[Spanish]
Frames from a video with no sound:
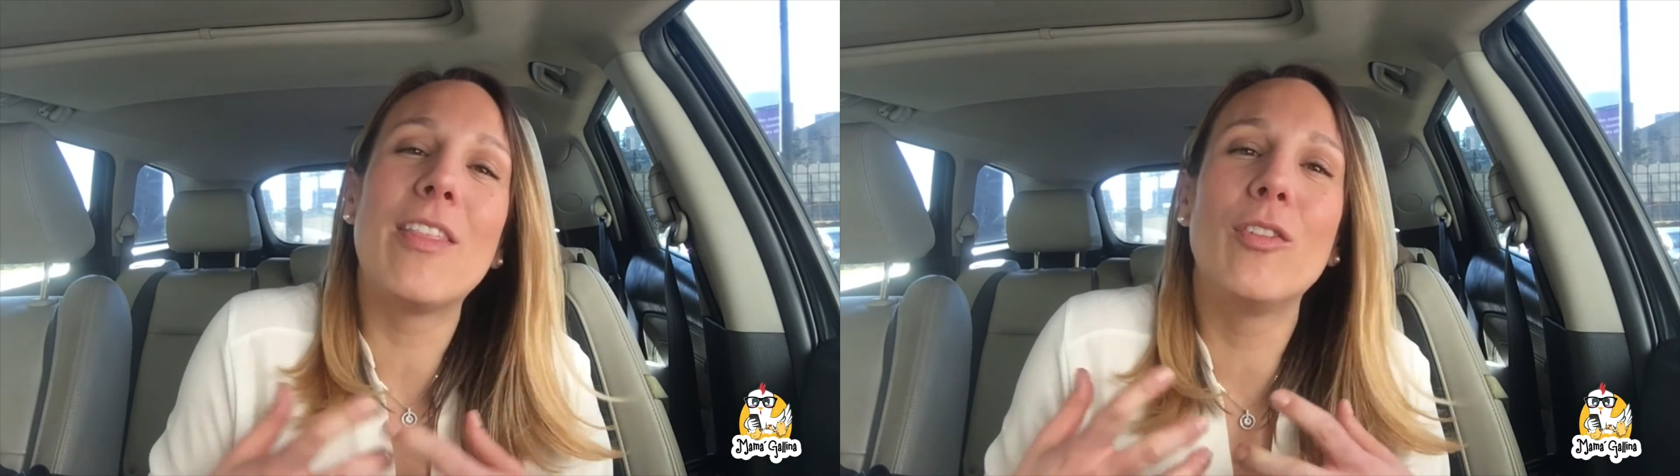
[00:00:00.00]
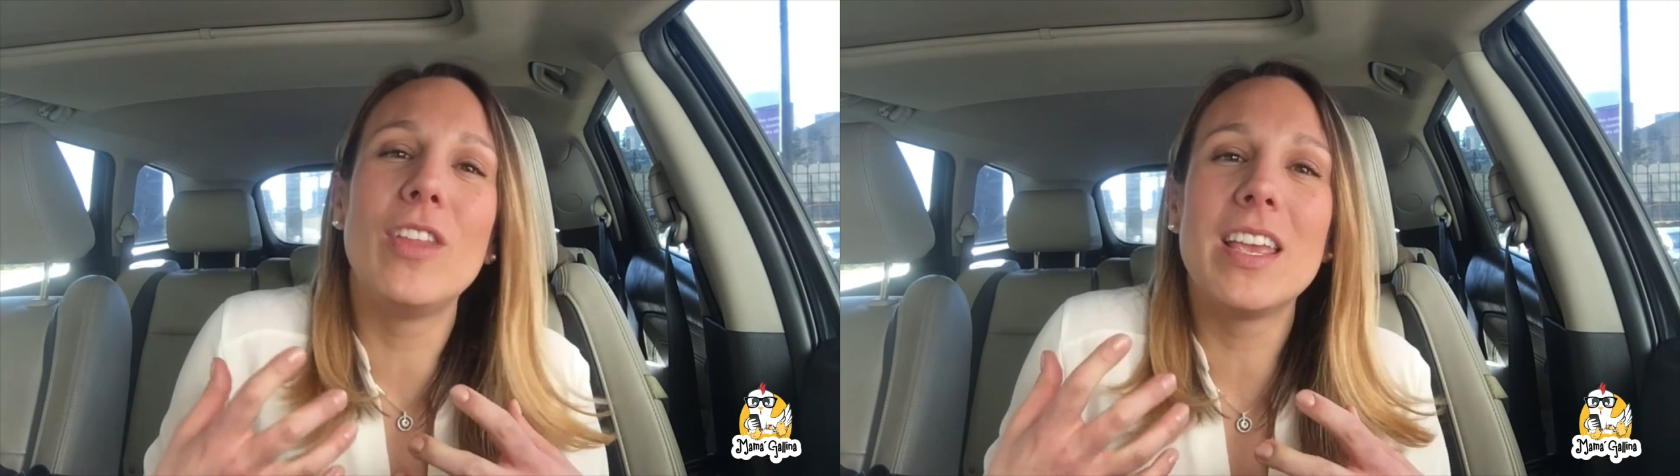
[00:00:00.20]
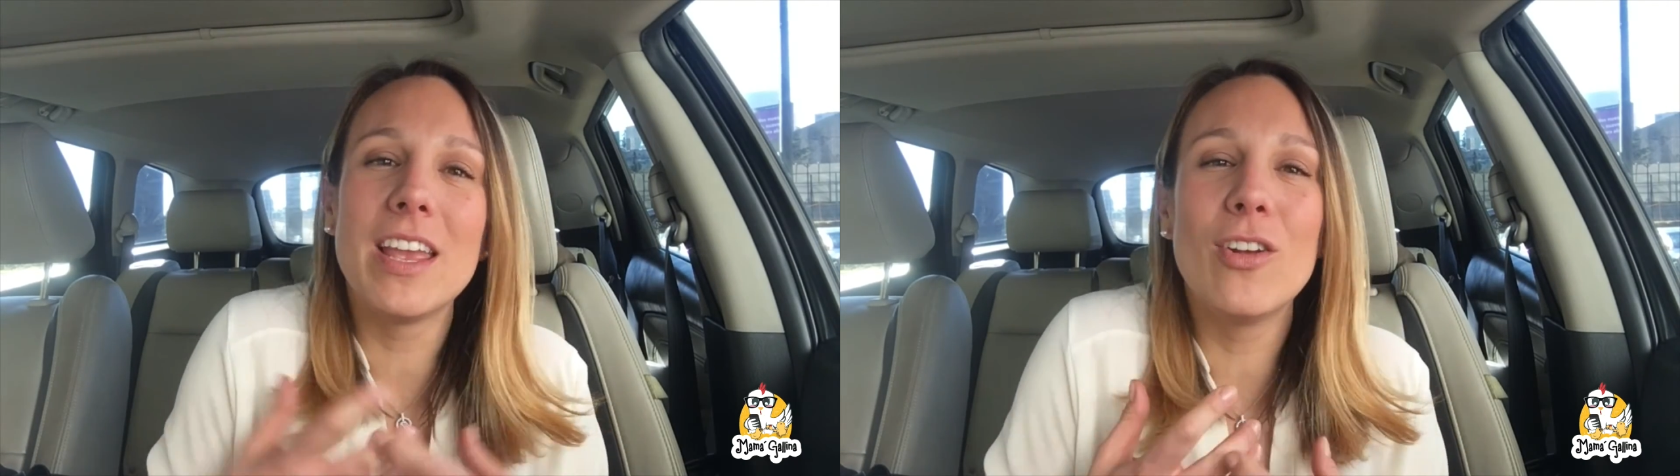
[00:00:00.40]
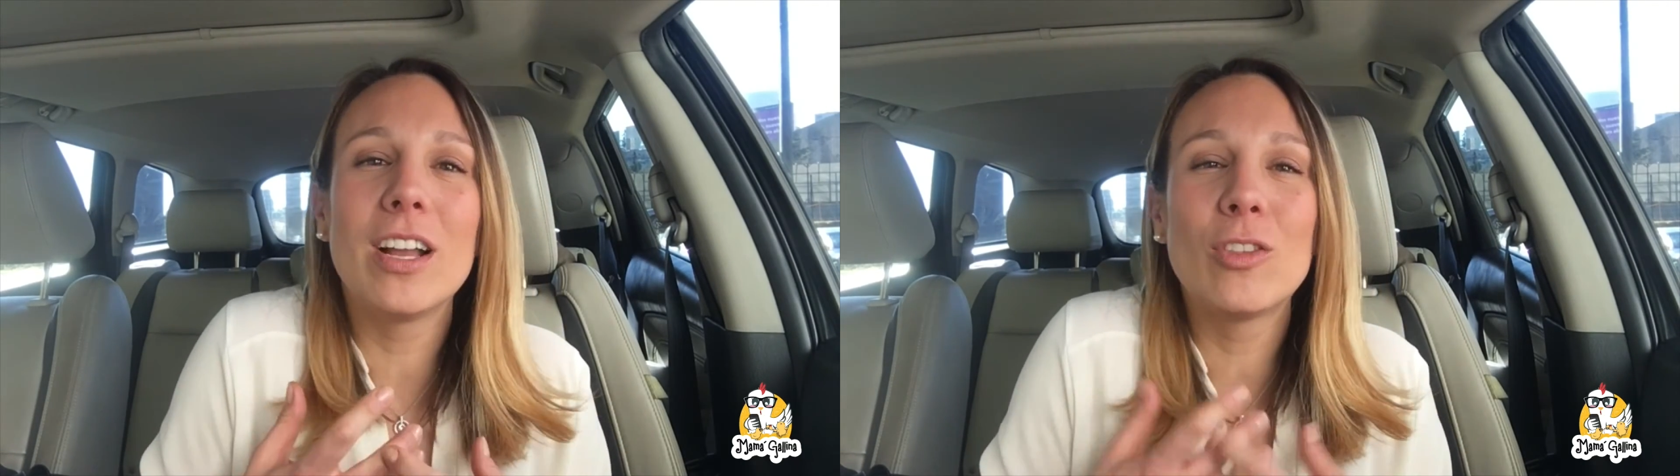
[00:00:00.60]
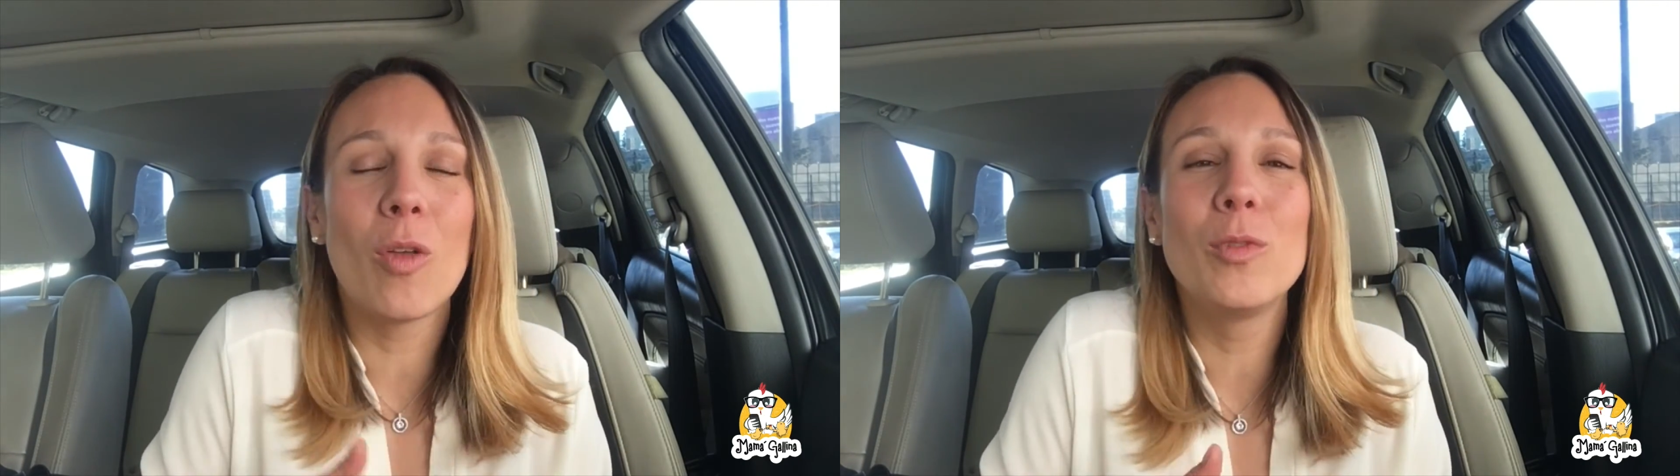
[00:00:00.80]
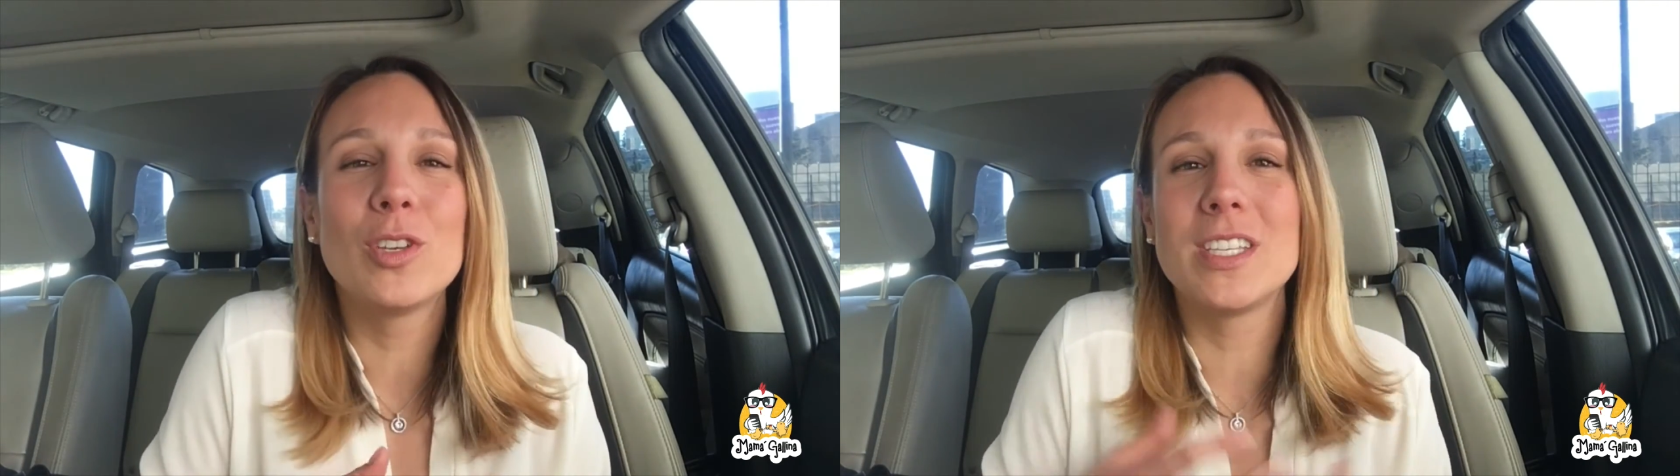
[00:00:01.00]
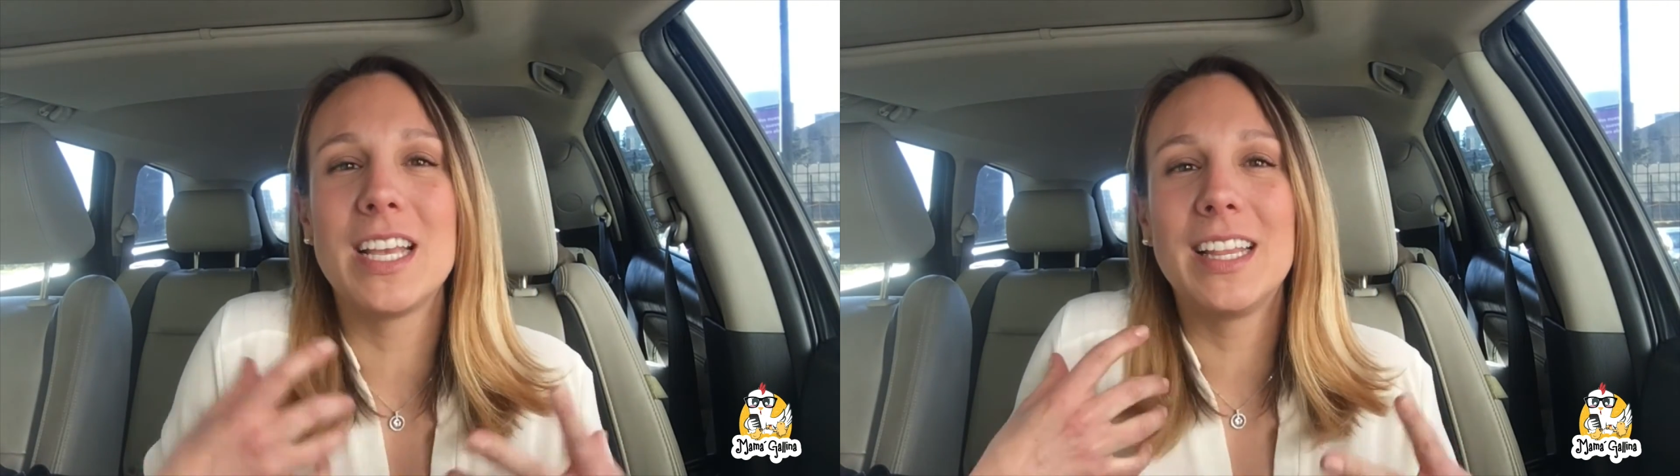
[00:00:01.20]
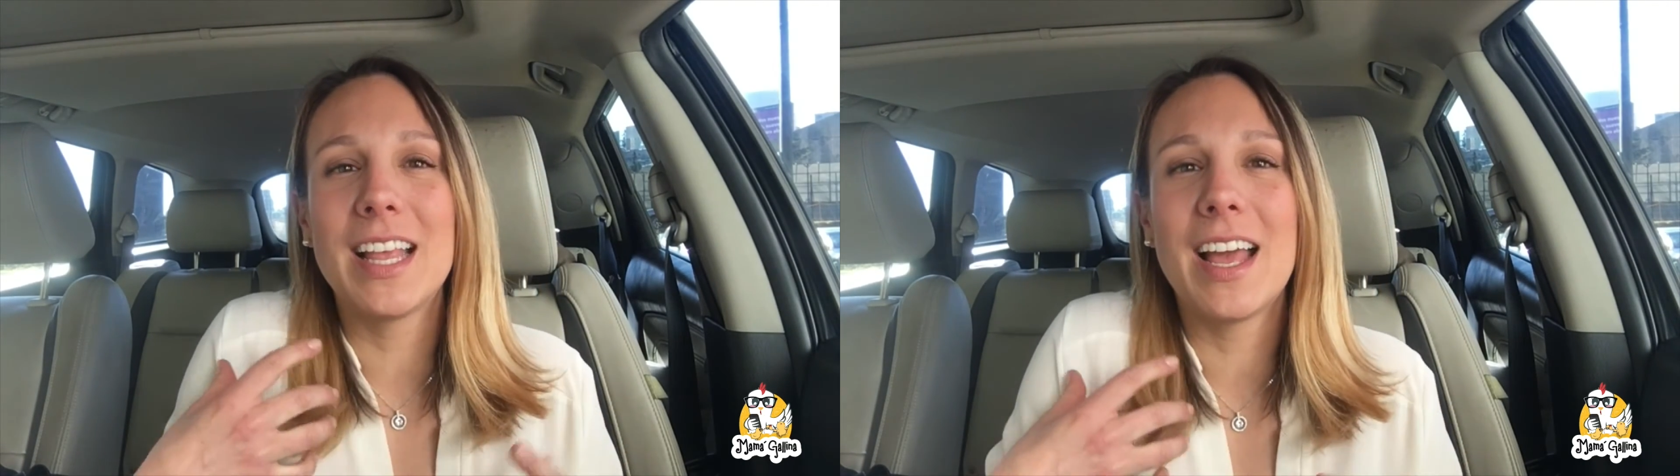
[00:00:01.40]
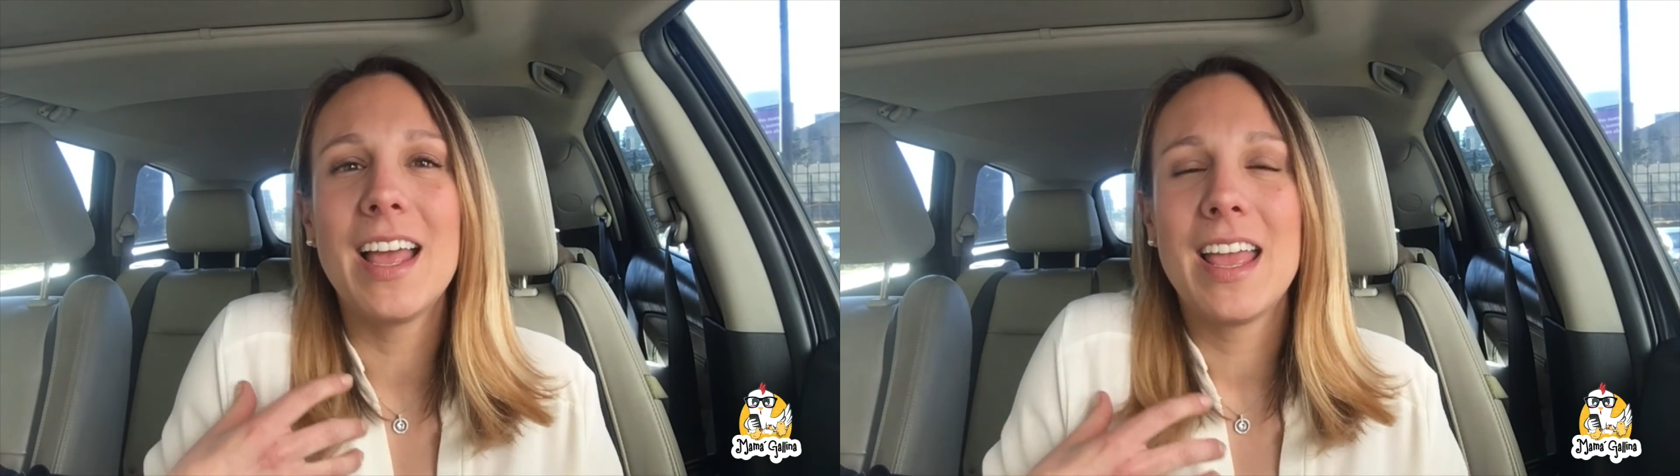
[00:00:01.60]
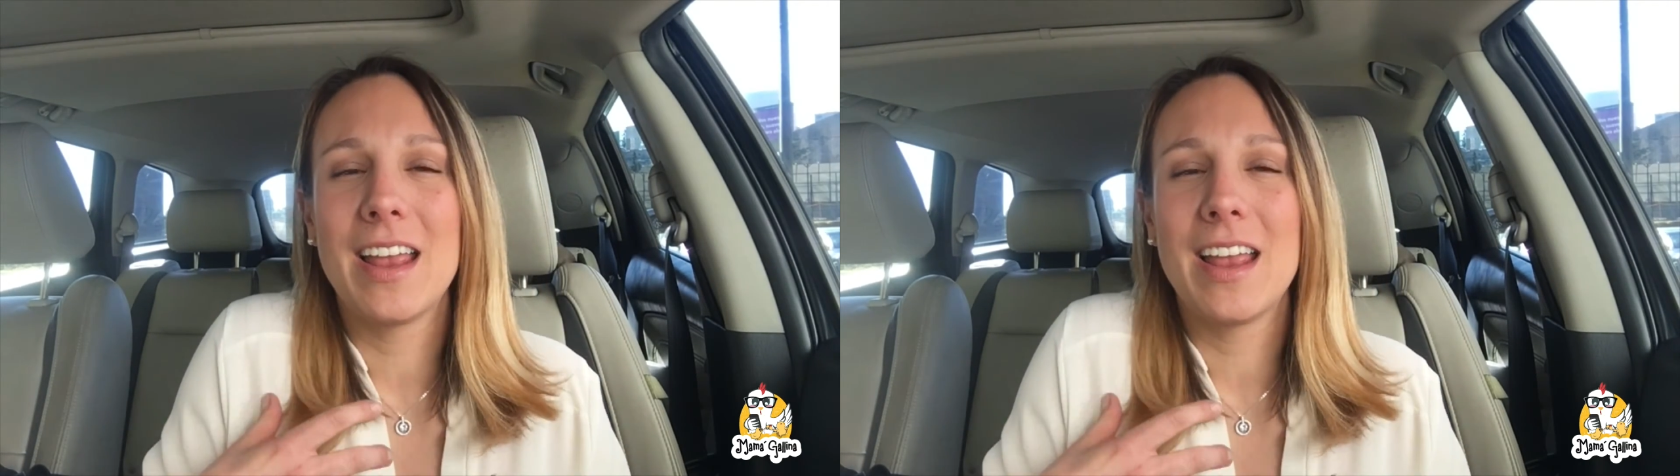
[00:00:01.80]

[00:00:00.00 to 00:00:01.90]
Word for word: donde quiero que todo el mundo sienta